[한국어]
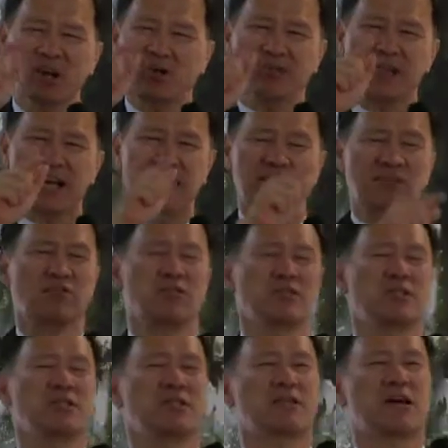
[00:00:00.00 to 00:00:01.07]
역사하는
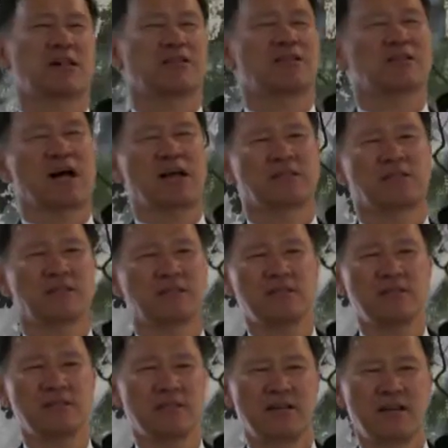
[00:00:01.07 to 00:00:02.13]
것이 있다는
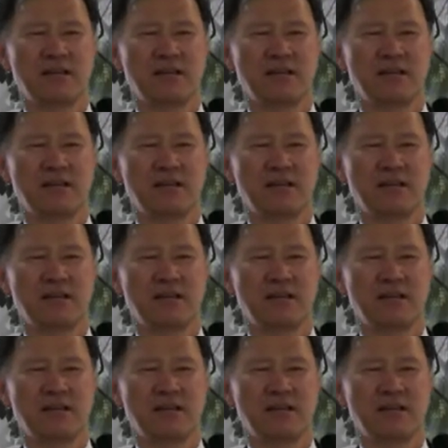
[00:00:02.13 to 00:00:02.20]
사실을